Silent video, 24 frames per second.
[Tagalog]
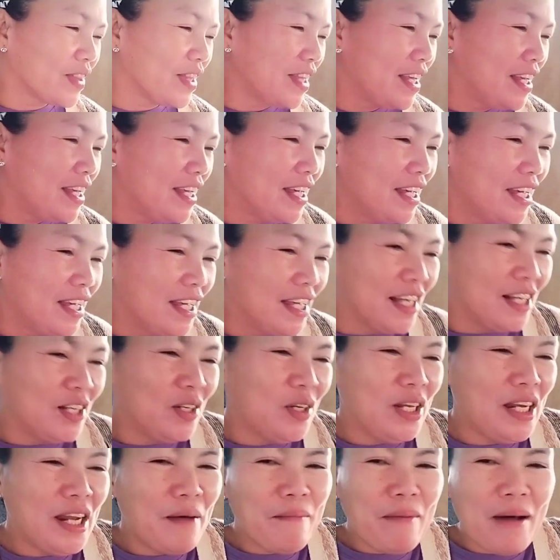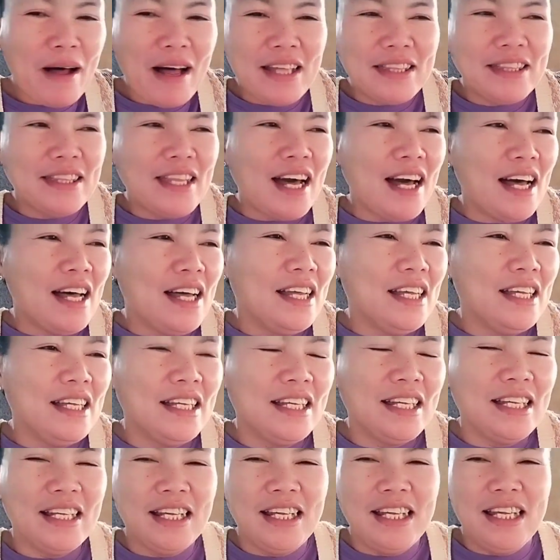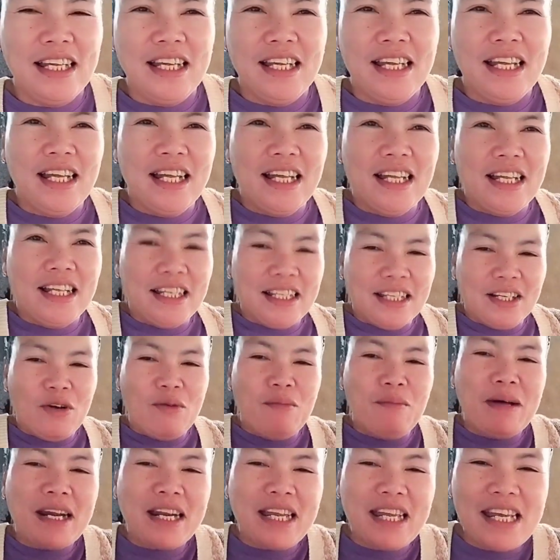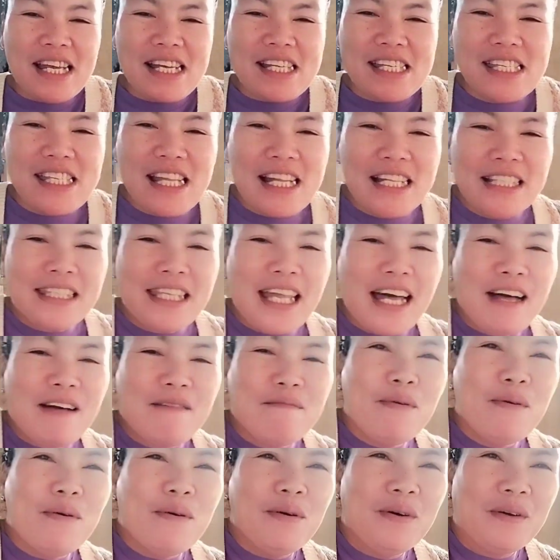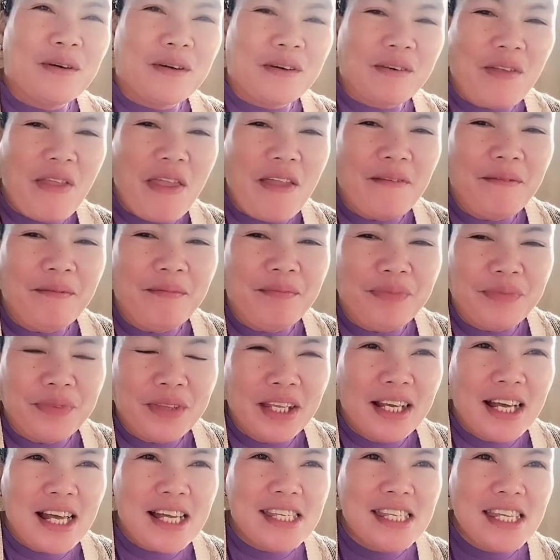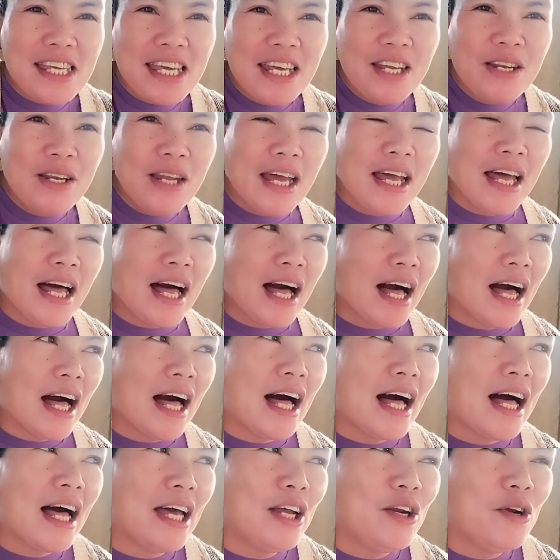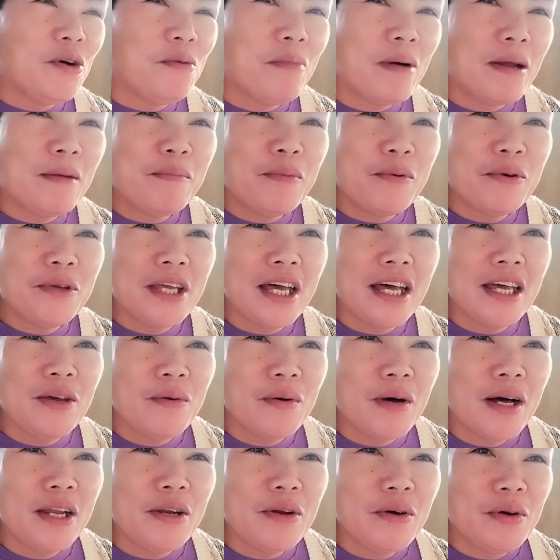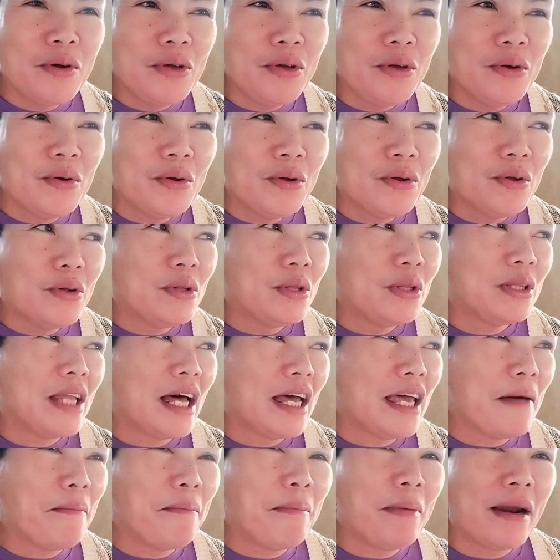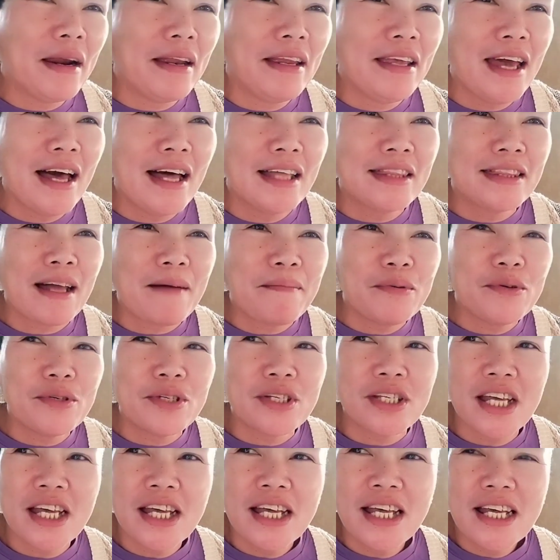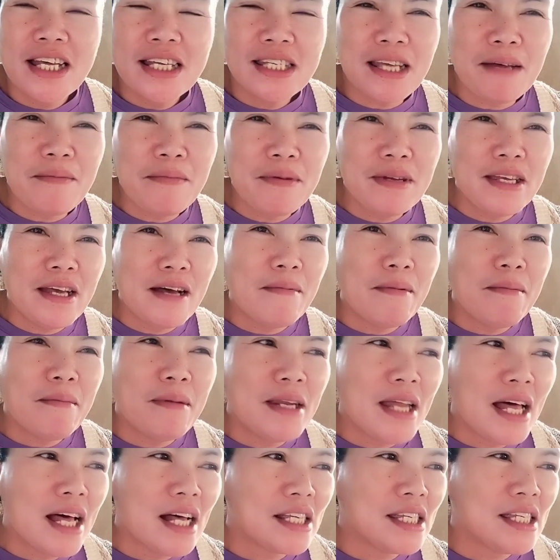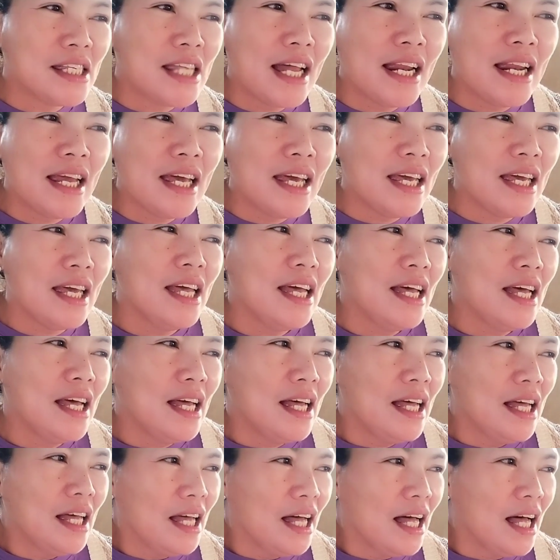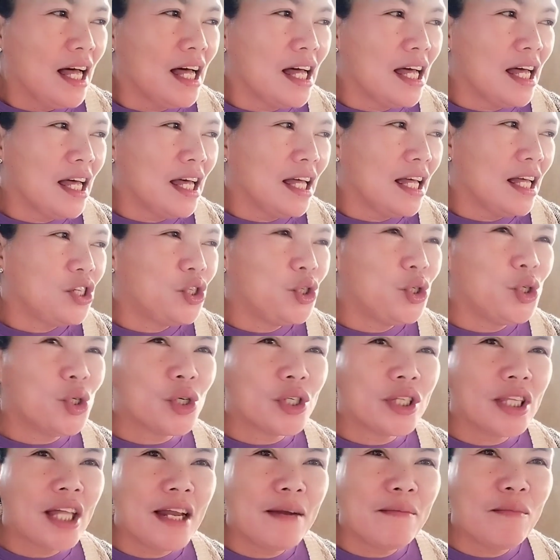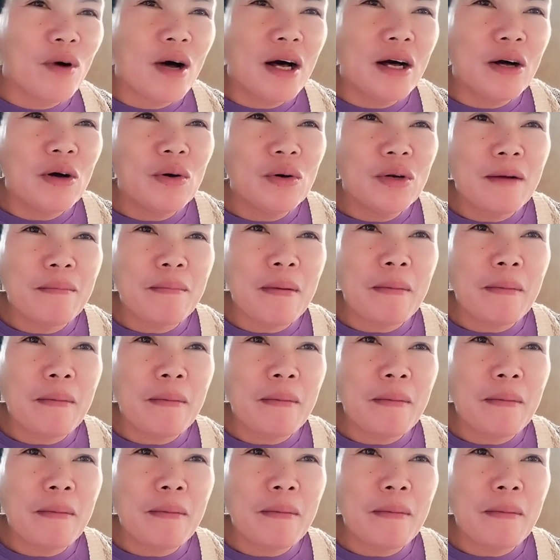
Agree na bata. Kumarikas ng takbo. Kasi uh, hinubad po niya yung ano, yung diaper niya. Tapos sabi niya, Mama Dax, dali. Uh, shortan mo ako, nagpapashort.